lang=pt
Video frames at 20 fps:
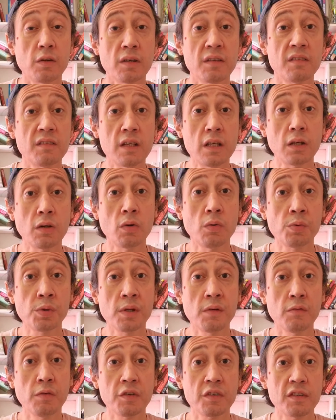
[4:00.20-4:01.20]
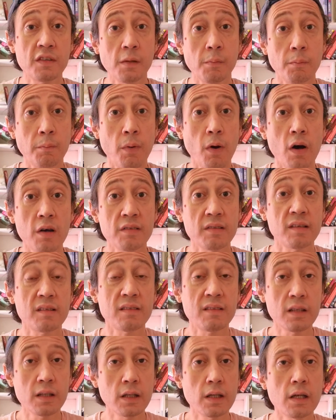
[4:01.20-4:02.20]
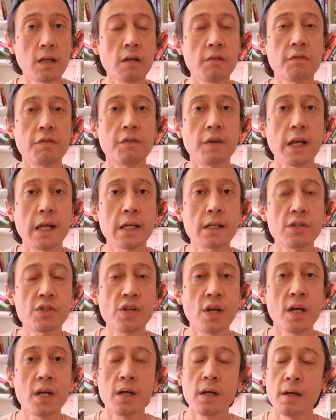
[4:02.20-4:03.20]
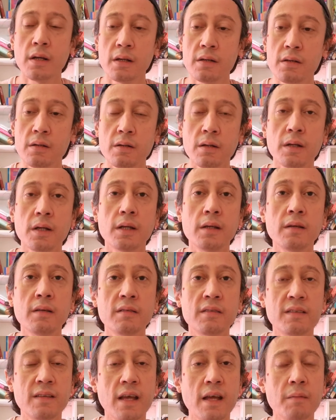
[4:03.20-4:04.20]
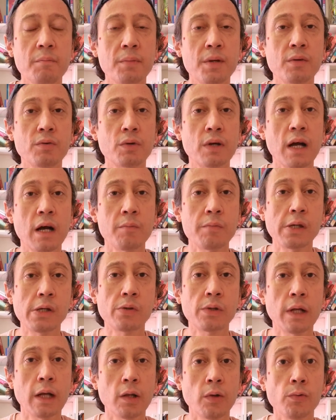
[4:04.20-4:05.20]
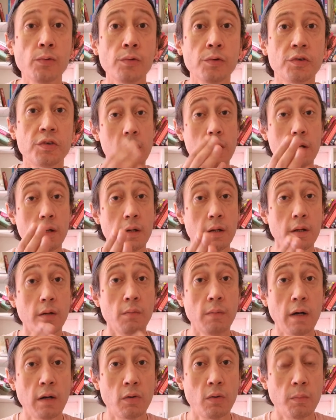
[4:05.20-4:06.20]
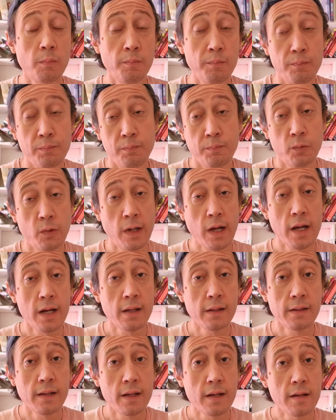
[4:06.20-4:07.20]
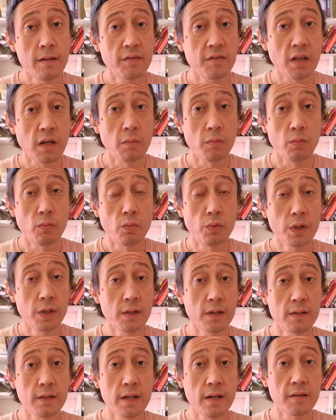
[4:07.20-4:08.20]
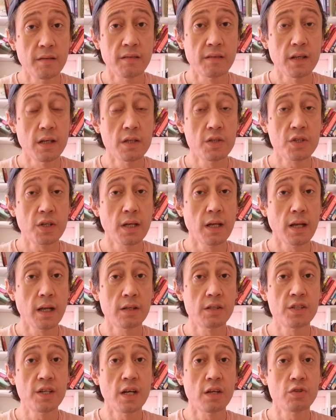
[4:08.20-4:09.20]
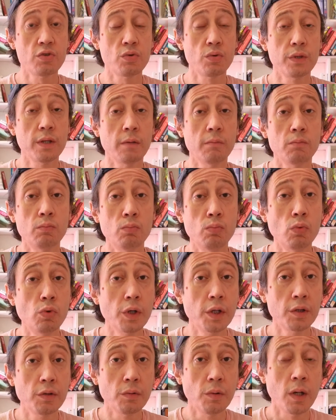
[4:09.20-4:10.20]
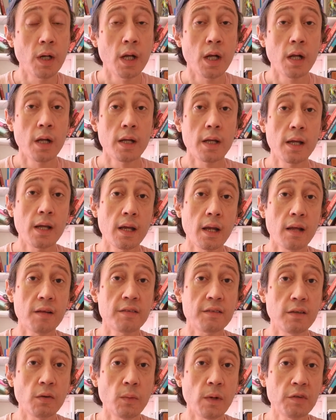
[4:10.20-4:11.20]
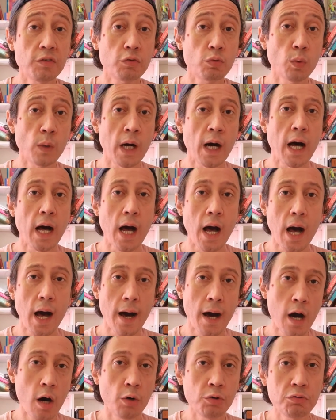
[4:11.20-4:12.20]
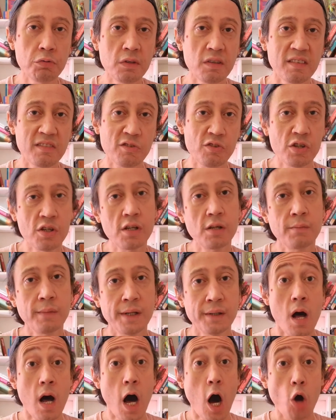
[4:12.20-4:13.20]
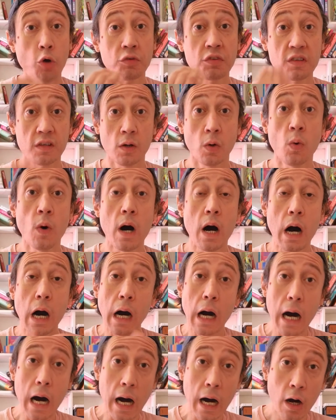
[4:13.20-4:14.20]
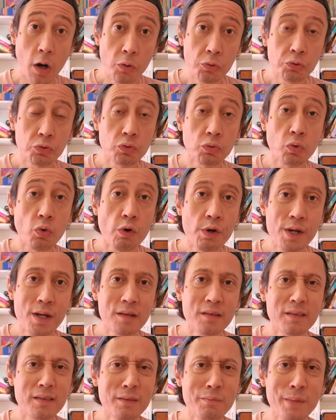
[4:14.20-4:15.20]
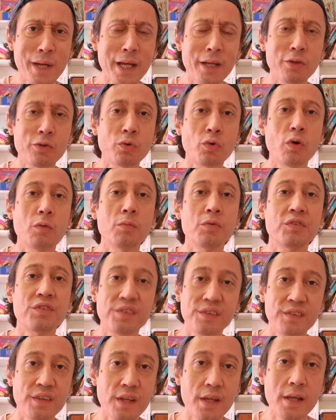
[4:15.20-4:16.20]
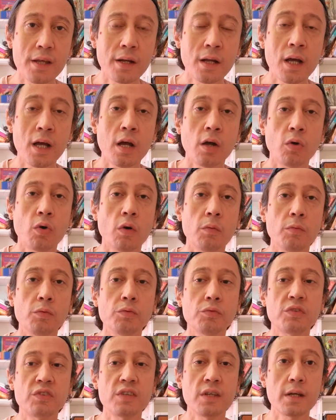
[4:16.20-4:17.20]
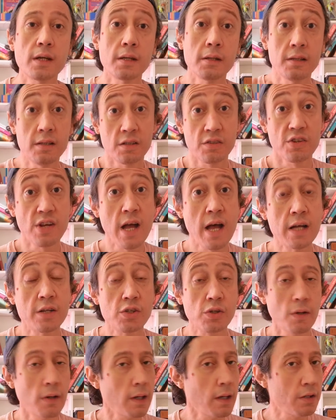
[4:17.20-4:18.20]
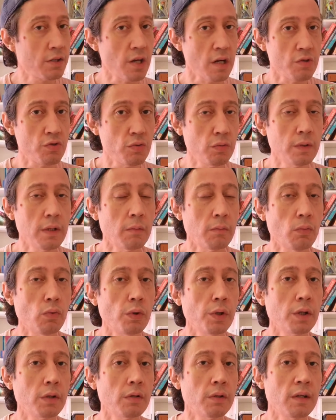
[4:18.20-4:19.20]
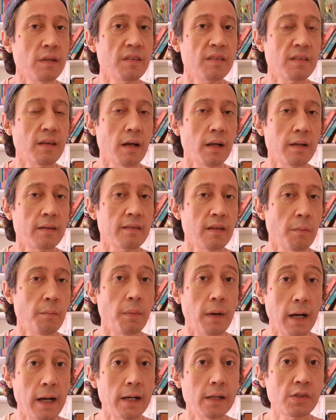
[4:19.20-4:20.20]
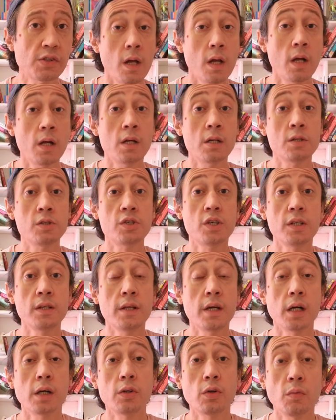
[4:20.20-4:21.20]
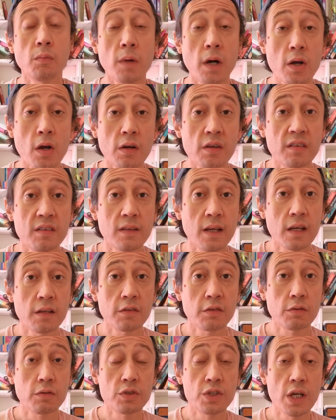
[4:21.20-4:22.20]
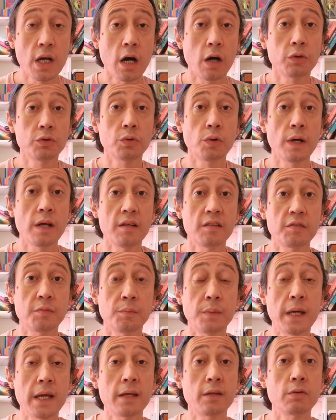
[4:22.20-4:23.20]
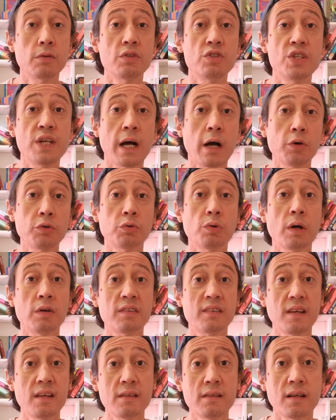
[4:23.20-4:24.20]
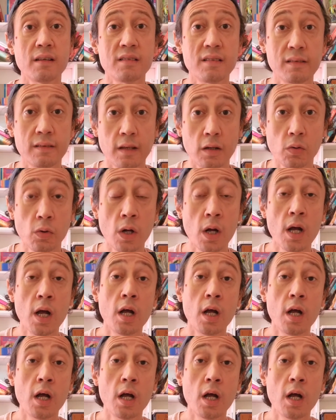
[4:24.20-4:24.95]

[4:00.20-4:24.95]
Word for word: assim com que você possa seguir em frente e sempre no caminho da luz. Uma característica muito interessante que ela te ajuda muito em relação à sua autoestima, ao seu autoconhecimento como ser, como um ser energético, ela te ajuda muito nessa, nessa parte, te dando um maior senso de autorrespeito e de autoaceitação